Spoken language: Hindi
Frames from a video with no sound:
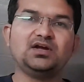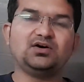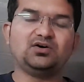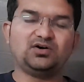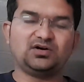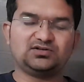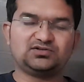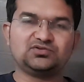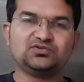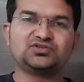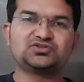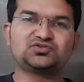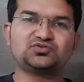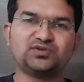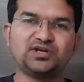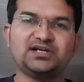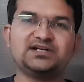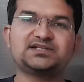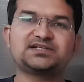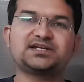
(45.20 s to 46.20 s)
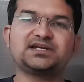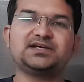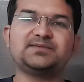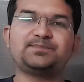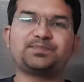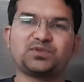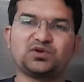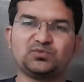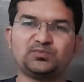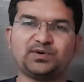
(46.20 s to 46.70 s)
और जो स्टूडेंट्स
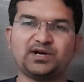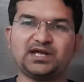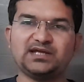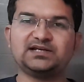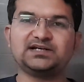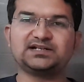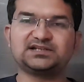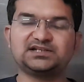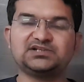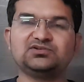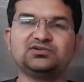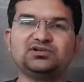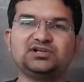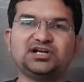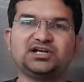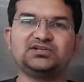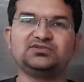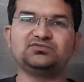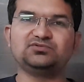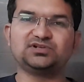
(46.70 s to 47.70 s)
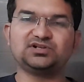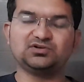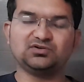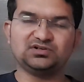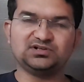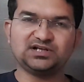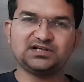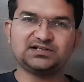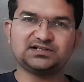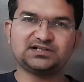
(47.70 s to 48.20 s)
हैं जो पढ़ाई करते हैं ऑनलाइन उनके
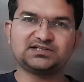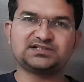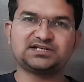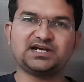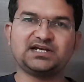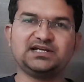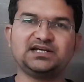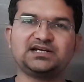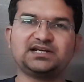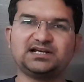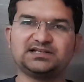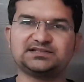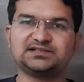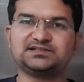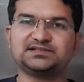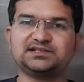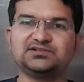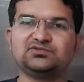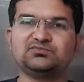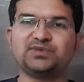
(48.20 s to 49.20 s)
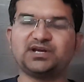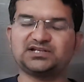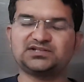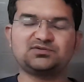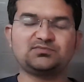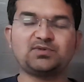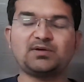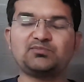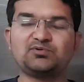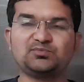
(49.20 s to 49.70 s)
ऑनलाइन कक्षाएं हैं क्लासेस हैं तो
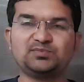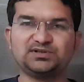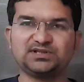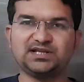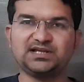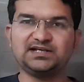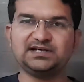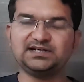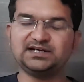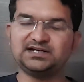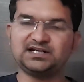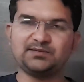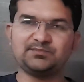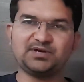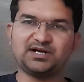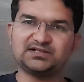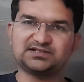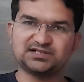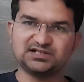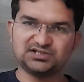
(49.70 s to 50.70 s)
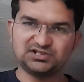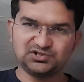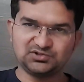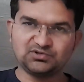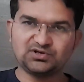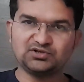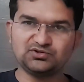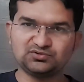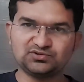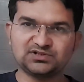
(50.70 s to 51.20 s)
मैक्सिमम आपको पता है कि डेटा में आजकल
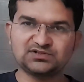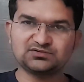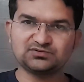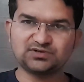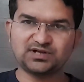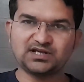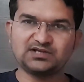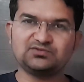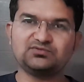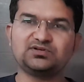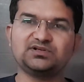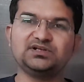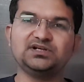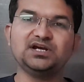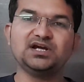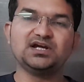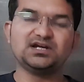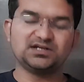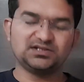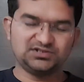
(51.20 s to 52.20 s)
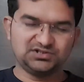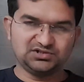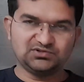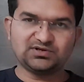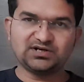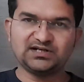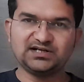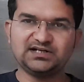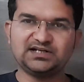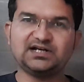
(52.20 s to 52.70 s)
जियो का यूजेज हो रहा है क्योंकि
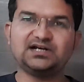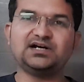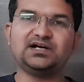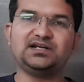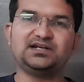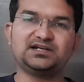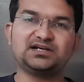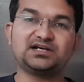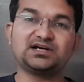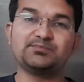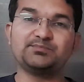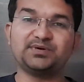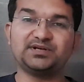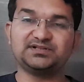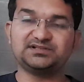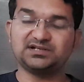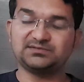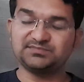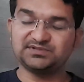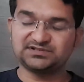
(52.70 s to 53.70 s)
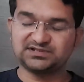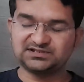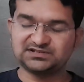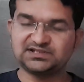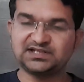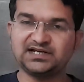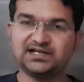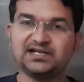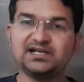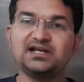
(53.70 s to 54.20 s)
जियो का डेटा अन्य के कंपैरिजन में
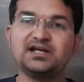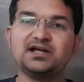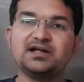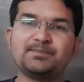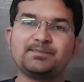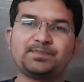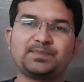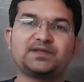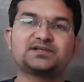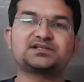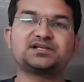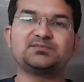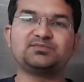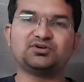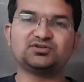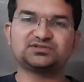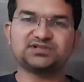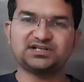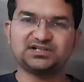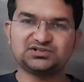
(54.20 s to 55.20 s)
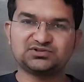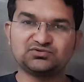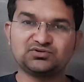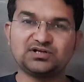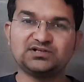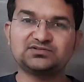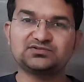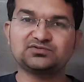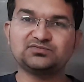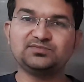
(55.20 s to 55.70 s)
सस्ता है इसलिए बहुत सारे
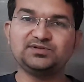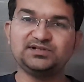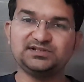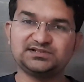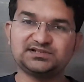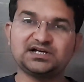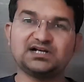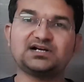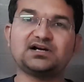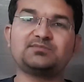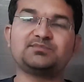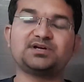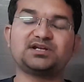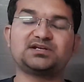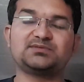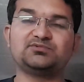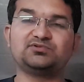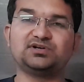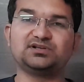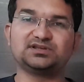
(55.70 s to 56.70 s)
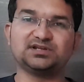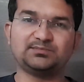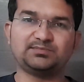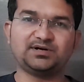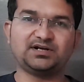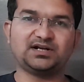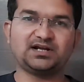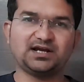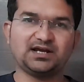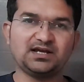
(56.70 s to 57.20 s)
स्टूडेंट्स को भी इसका खामियाजा भुगतना
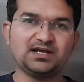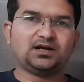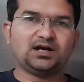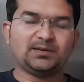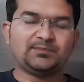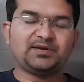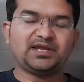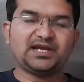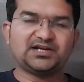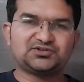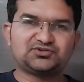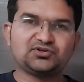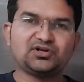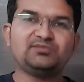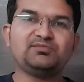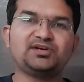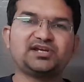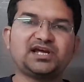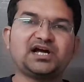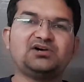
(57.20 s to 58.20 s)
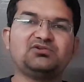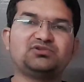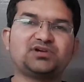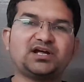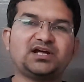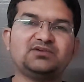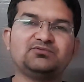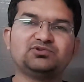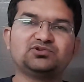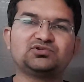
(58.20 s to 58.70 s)
पड़ रहा है अब एक्चुअल में क्या हो
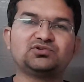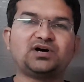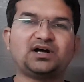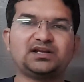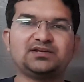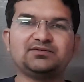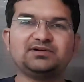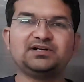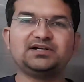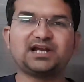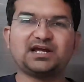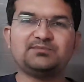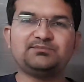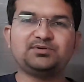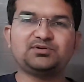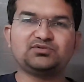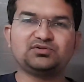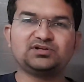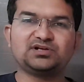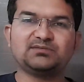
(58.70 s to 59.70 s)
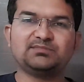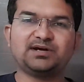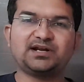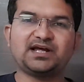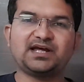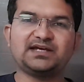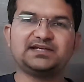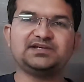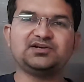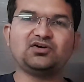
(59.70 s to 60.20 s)
रहा है वो तो आने वाले टाइम पे कोई खबर
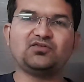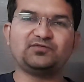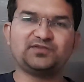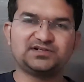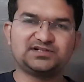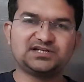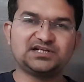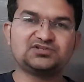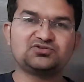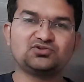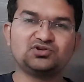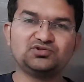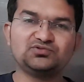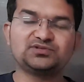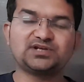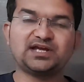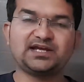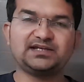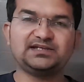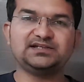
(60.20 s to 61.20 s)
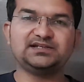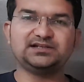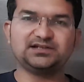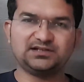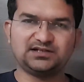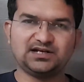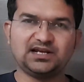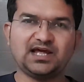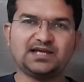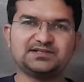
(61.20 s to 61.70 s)
आएगी ऑफिशियल जो न्यूज़ आएगी
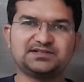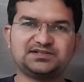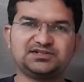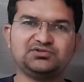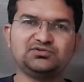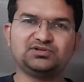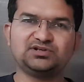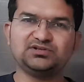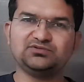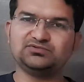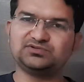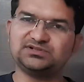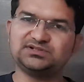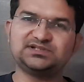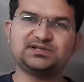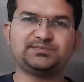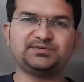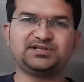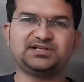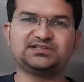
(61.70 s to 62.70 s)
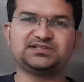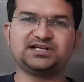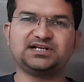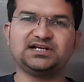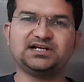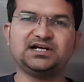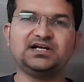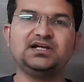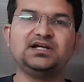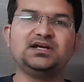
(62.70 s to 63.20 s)
रिलायंस जियो की उसी से पता
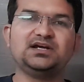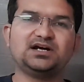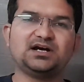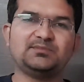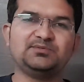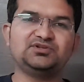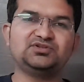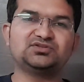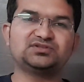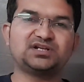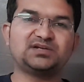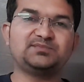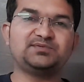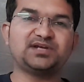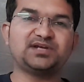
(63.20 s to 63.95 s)
चलेगा अभी तो सिर्फ